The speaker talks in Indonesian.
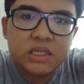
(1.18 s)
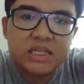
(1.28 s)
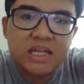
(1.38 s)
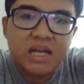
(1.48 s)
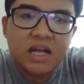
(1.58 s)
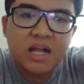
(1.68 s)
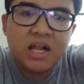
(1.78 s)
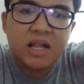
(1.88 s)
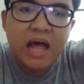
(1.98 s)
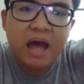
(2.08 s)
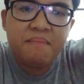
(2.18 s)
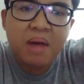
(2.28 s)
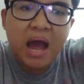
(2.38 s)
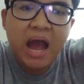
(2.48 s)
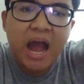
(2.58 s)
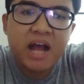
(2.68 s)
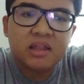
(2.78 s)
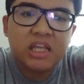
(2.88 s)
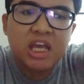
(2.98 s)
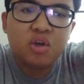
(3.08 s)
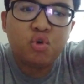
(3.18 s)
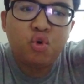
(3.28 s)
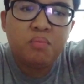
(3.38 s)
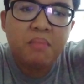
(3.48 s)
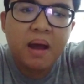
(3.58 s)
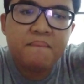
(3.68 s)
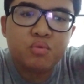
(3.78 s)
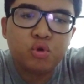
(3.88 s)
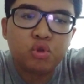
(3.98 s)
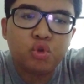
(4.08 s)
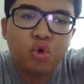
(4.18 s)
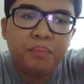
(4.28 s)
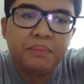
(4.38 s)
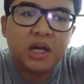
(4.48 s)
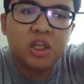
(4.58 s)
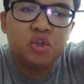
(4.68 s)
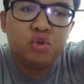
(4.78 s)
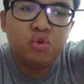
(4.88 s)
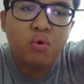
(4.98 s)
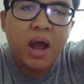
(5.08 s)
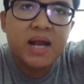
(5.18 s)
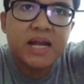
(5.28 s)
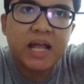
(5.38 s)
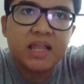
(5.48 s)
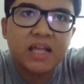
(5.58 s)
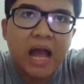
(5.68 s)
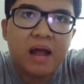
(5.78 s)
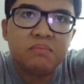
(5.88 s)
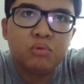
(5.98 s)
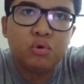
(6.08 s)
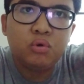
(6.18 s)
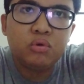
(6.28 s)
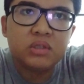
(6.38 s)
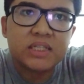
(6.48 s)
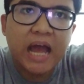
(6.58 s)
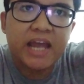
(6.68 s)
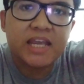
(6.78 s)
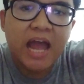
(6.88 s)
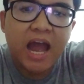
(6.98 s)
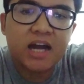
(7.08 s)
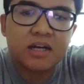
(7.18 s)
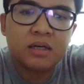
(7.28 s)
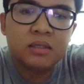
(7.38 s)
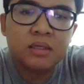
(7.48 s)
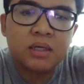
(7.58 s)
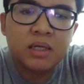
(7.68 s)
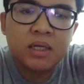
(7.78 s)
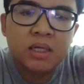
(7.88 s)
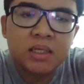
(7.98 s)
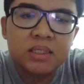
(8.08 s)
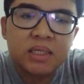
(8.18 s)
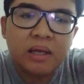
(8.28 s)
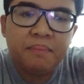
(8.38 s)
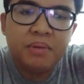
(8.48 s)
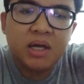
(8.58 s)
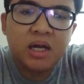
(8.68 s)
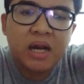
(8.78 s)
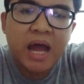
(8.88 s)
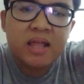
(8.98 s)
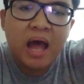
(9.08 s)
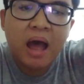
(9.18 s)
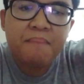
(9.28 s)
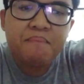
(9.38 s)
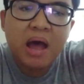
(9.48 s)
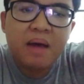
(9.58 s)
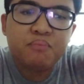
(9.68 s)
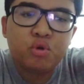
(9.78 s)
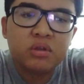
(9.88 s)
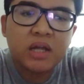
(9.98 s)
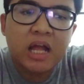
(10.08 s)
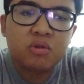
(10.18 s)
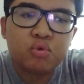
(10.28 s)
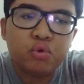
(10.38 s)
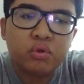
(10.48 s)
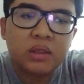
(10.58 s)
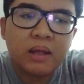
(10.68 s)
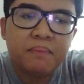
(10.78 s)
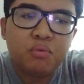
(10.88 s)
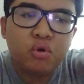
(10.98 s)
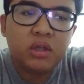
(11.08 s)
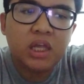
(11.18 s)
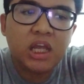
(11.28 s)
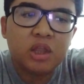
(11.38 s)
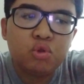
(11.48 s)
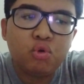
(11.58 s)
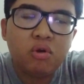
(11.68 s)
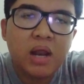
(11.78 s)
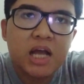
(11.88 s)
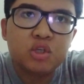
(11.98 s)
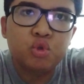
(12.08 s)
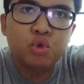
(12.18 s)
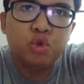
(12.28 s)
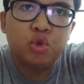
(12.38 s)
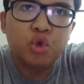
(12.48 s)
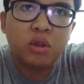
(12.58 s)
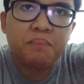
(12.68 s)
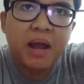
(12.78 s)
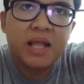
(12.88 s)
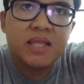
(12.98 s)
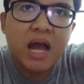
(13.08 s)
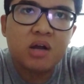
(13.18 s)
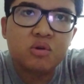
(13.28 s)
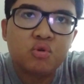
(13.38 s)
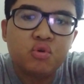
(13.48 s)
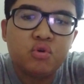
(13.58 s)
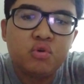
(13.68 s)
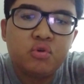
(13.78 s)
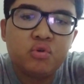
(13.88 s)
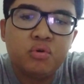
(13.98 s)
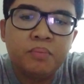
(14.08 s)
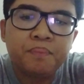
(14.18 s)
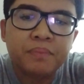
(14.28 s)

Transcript: Selama hatiku mampu untuk perjuangkan kamu sayang Seberat ah, ah. apapun kan ku tempuh itulah sudut pandangku